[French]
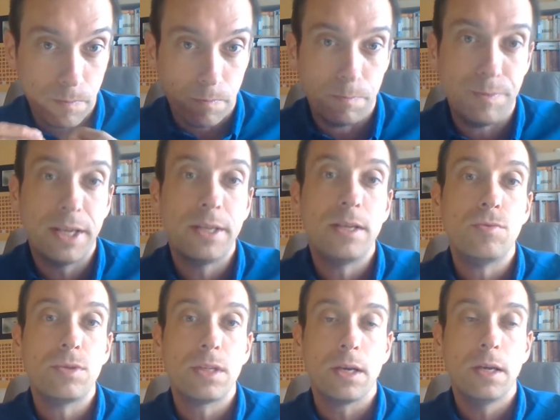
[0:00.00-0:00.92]
bien
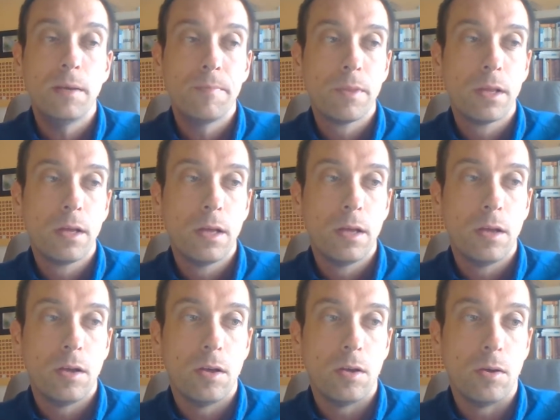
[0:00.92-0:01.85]
illustré
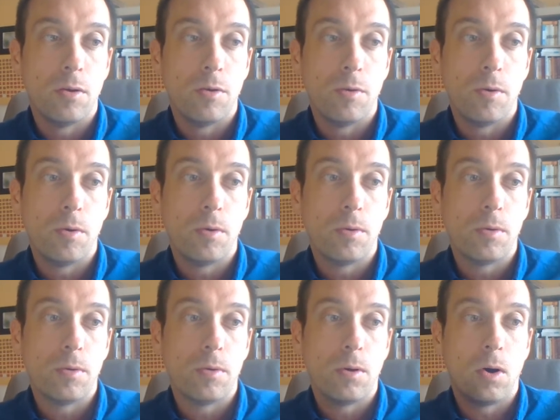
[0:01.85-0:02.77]
euh,
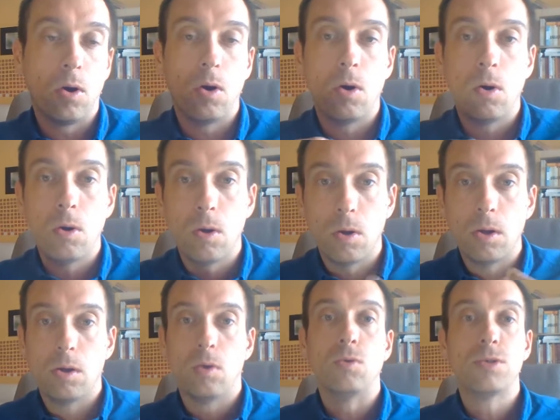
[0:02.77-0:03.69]
rend
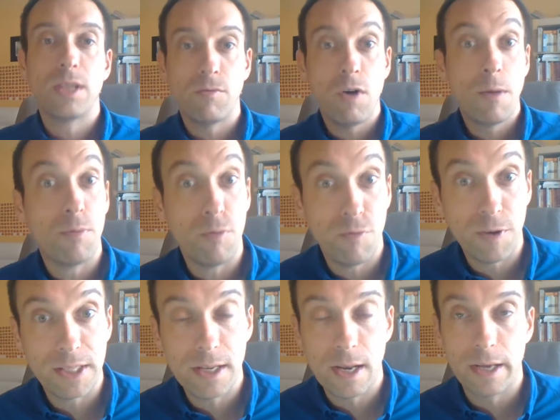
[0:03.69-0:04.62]
le savoir plus
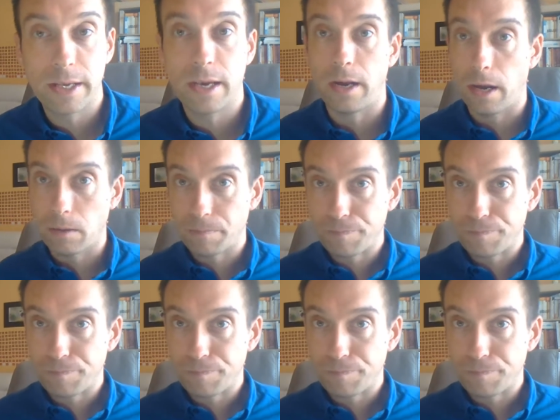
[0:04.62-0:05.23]
facile à acquérir.